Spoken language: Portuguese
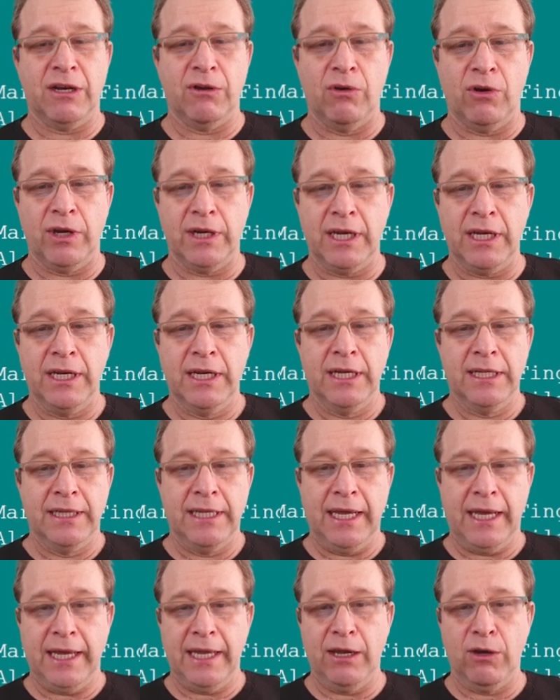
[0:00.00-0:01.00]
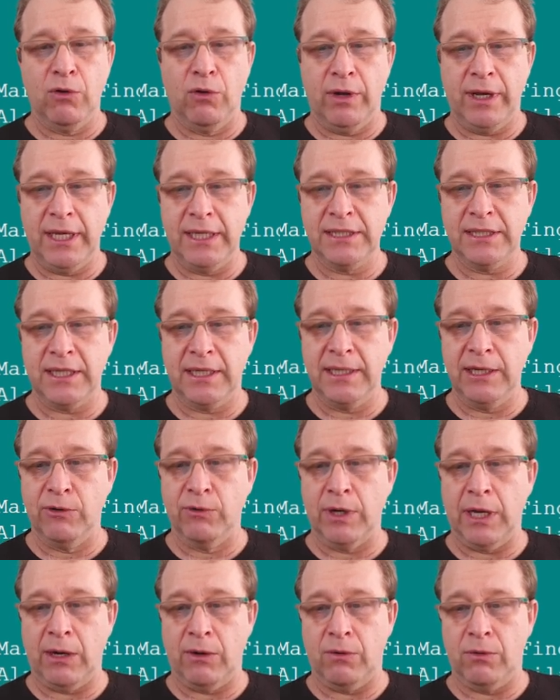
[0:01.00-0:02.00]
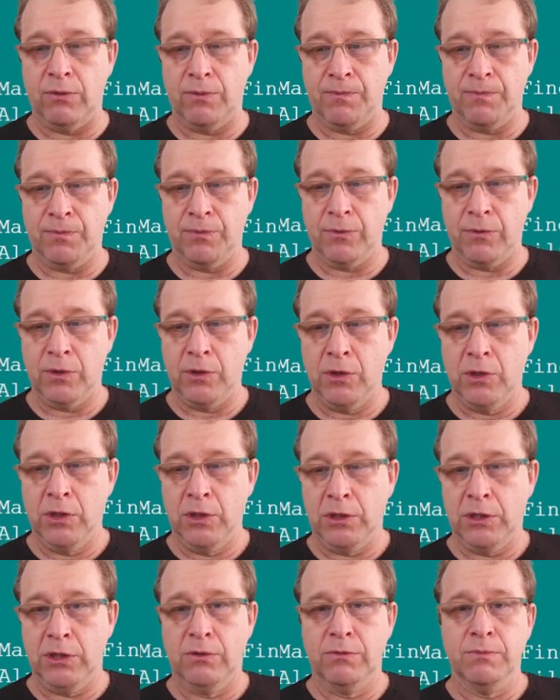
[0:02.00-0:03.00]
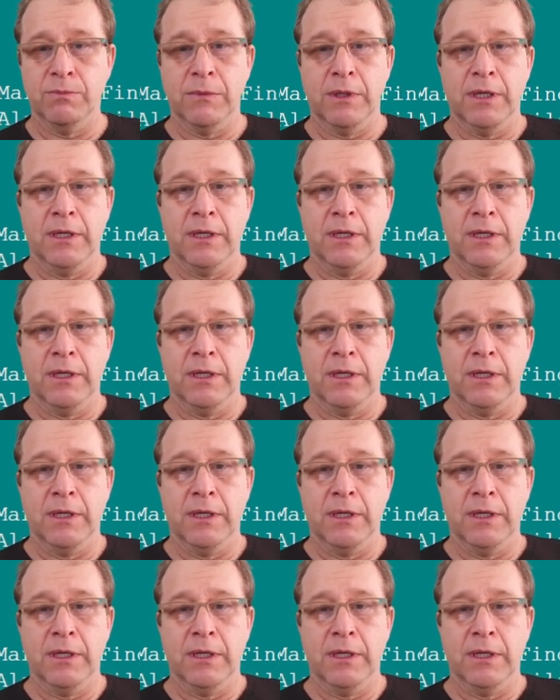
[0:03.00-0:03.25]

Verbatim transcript: agora da recorrência neural. Então,